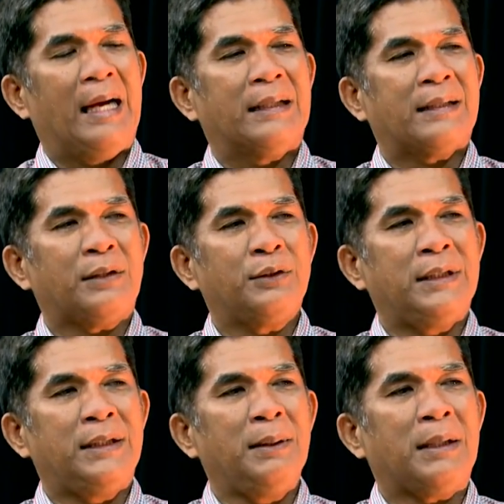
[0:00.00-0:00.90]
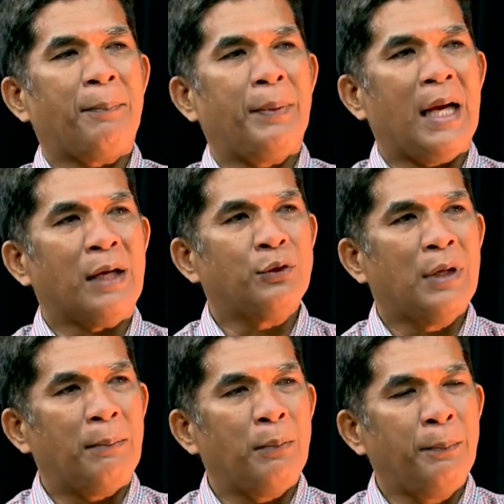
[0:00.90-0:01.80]
satu sisi KPK harus
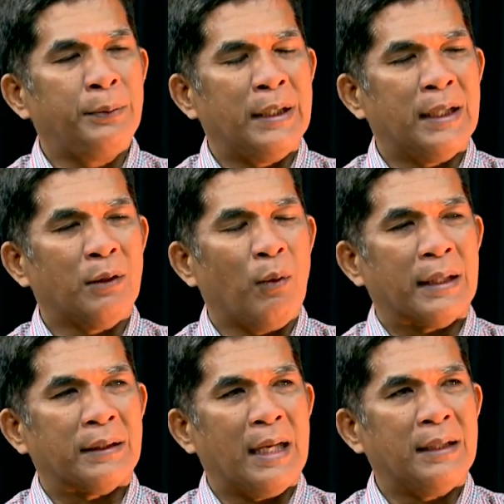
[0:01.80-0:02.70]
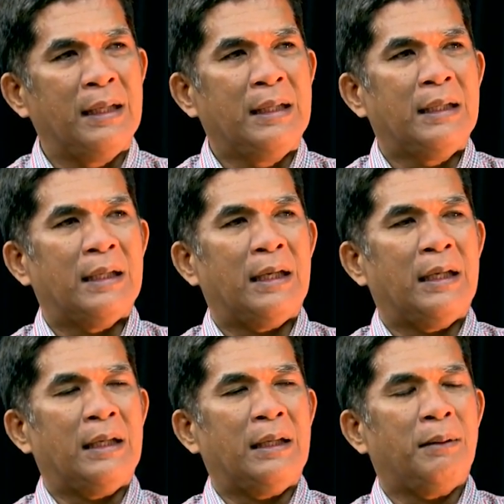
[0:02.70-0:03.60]
juga mempunyai kekuatan
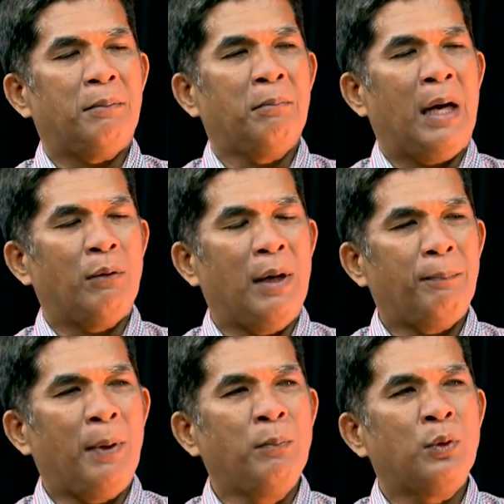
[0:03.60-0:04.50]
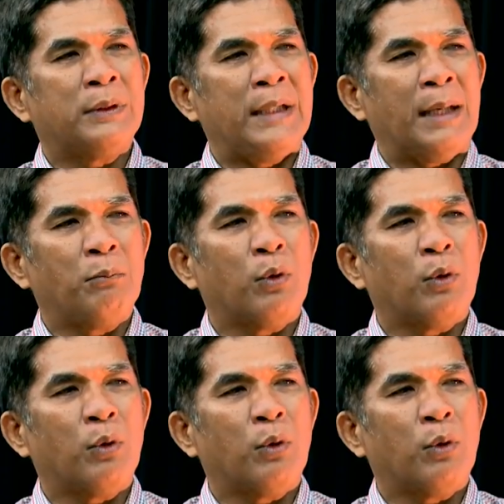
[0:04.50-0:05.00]
uh, bahwa pembuktian